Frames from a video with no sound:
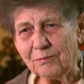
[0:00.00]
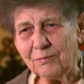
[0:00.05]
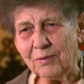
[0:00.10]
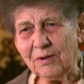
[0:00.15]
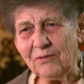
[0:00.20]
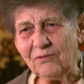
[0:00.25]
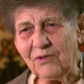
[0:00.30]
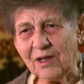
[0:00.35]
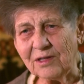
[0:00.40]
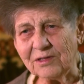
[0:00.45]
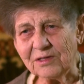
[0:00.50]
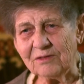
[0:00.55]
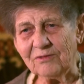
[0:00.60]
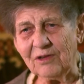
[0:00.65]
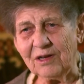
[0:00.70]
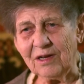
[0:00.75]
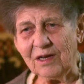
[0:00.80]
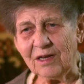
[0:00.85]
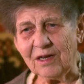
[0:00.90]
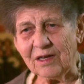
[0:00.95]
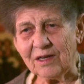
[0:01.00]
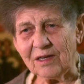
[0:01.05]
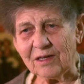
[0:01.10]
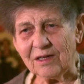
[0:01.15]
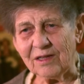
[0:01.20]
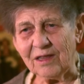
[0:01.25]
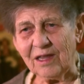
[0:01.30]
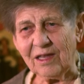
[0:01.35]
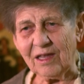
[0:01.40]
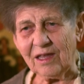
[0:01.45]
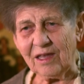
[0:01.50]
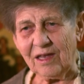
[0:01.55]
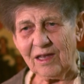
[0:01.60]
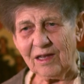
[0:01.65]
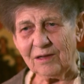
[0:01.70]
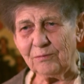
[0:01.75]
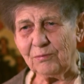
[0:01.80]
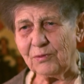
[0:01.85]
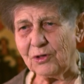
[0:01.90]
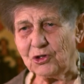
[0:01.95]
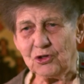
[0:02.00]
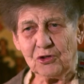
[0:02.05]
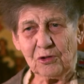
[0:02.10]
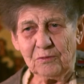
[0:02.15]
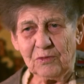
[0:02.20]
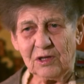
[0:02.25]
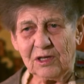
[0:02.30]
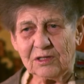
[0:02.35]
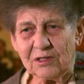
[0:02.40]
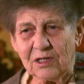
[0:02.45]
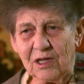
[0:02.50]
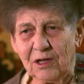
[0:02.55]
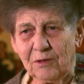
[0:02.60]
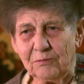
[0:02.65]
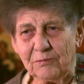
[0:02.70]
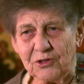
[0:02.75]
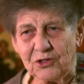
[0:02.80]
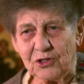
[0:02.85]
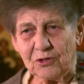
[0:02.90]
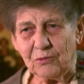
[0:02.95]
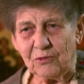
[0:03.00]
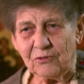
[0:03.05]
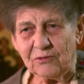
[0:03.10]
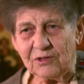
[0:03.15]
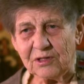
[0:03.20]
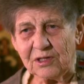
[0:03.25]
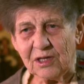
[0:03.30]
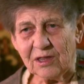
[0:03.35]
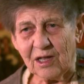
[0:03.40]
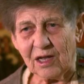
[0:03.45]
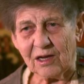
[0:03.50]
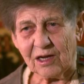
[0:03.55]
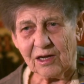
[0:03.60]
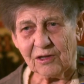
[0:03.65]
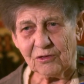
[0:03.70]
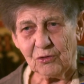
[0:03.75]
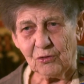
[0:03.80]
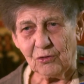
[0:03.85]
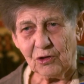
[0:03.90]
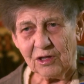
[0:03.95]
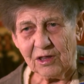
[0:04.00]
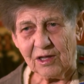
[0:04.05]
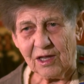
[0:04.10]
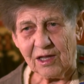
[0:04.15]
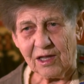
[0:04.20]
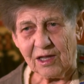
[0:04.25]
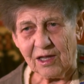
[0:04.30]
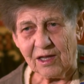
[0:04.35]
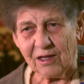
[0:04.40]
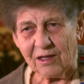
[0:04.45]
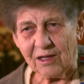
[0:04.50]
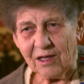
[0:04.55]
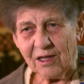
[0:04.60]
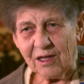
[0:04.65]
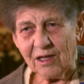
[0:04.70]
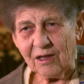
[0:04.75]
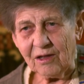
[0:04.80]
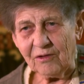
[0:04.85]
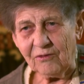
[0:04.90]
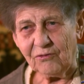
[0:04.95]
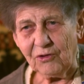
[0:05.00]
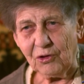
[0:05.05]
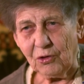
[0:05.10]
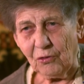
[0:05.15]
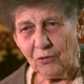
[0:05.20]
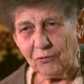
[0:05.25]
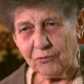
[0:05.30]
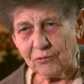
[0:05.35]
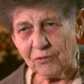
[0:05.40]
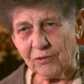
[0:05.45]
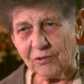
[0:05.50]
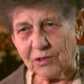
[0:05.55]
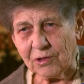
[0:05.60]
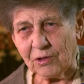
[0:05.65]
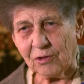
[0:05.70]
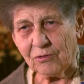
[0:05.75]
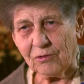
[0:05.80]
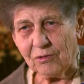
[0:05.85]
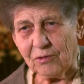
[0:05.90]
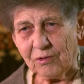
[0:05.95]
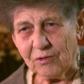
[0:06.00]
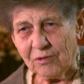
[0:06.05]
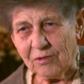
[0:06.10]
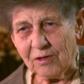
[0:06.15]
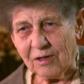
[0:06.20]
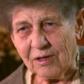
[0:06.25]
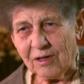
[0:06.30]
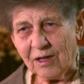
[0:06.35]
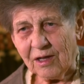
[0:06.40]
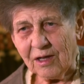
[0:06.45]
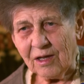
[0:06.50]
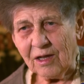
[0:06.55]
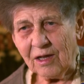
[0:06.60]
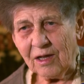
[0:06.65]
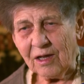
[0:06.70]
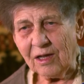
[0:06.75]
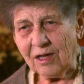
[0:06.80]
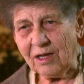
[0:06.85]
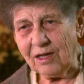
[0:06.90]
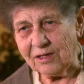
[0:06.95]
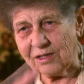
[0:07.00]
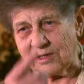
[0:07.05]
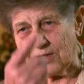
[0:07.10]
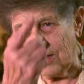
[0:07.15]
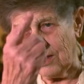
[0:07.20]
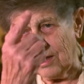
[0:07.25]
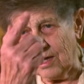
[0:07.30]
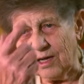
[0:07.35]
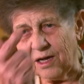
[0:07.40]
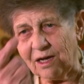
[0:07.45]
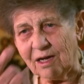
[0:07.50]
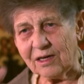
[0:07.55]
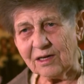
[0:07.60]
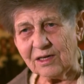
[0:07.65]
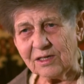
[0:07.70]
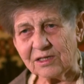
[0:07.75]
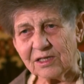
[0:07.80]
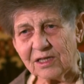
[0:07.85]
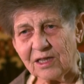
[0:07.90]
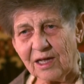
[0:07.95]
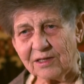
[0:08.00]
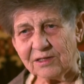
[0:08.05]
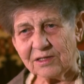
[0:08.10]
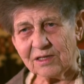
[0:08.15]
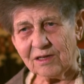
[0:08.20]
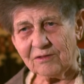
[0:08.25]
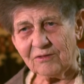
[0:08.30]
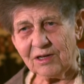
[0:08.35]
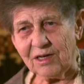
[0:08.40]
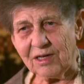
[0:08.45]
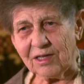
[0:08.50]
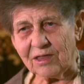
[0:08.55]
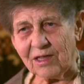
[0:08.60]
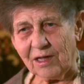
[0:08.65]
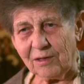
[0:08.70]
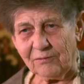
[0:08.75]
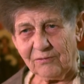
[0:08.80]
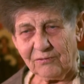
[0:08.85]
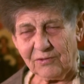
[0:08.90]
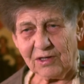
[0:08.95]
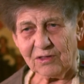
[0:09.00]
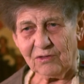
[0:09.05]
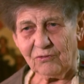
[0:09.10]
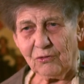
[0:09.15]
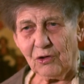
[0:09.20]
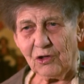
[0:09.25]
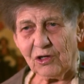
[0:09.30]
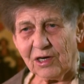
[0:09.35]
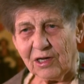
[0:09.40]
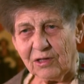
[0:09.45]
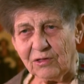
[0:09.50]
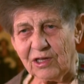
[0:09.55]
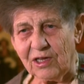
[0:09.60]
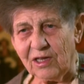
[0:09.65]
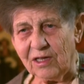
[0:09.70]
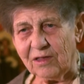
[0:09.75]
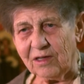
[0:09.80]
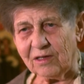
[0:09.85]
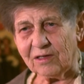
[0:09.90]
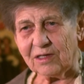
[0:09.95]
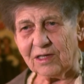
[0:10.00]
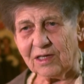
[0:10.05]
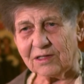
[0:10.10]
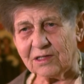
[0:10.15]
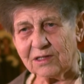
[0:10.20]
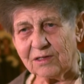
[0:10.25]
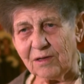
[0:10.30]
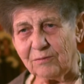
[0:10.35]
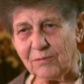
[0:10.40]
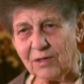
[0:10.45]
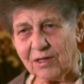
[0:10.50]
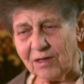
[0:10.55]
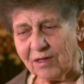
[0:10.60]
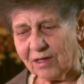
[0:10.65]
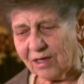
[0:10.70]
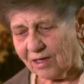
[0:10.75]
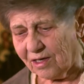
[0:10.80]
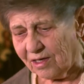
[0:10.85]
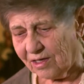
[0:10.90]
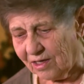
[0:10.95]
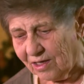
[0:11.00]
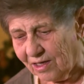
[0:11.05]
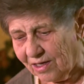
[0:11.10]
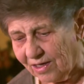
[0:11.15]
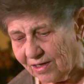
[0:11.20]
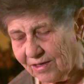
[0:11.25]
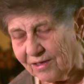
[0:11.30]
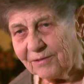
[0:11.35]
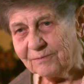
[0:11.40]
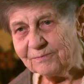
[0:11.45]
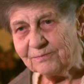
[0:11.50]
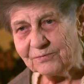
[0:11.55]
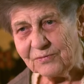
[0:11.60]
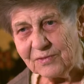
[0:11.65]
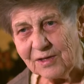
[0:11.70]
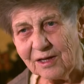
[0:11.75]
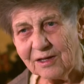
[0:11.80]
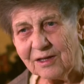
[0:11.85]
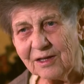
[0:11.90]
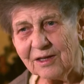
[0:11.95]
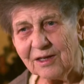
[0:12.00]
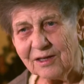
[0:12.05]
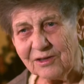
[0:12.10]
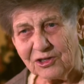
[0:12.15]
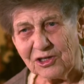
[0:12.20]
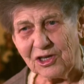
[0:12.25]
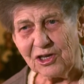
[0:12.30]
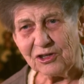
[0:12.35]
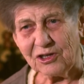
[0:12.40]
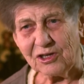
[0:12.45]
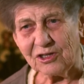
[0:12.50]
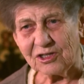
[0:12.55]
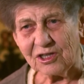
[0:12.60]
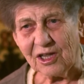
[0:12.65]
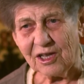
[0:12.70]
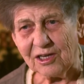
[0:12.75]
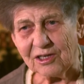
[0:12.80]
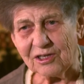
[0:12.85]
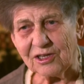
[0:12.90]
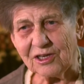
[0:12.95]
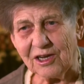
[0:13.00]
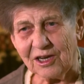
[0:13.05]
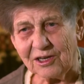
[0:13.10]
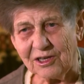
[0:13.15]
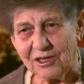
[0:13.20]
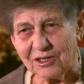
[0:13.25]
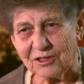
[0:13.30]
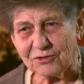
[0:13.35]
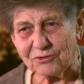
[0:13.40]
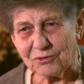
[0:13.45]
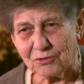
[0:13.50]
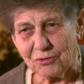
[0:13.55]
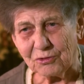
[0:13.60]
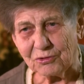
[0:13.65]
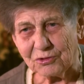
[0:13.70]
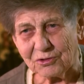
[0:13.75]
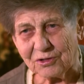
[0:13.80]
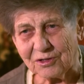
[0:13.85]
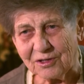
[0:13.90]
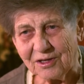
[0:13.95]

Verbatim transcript: привязывали к ноге, причем не знаю почему, всегда к одной ноге, веревку вот такую. И с этой горы стаскивали там во двор один, как-то мы ходили. Дети, знаете, они все